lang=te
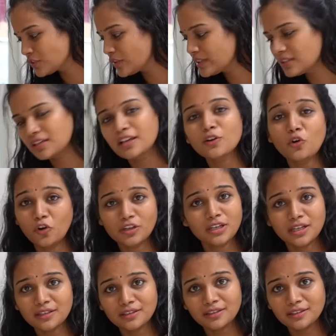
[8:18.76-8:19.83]
సో ఇది నేను
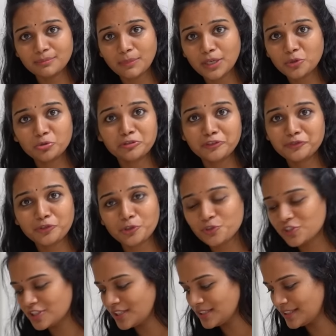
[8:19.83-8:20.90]
కొన్నానా మాకు గిఫ్ట్
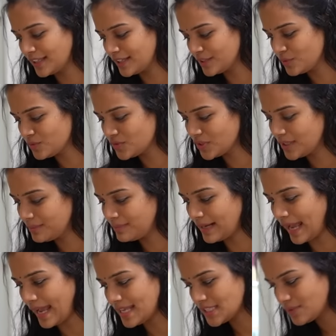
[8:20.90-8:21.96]
వచ్చిందా తెలీదు సో ఈ
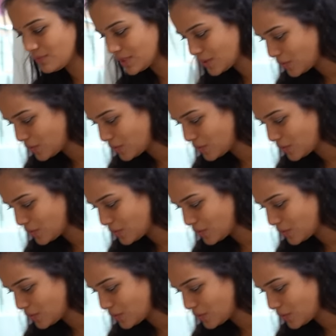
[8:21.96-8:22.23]
బ్రాస్వి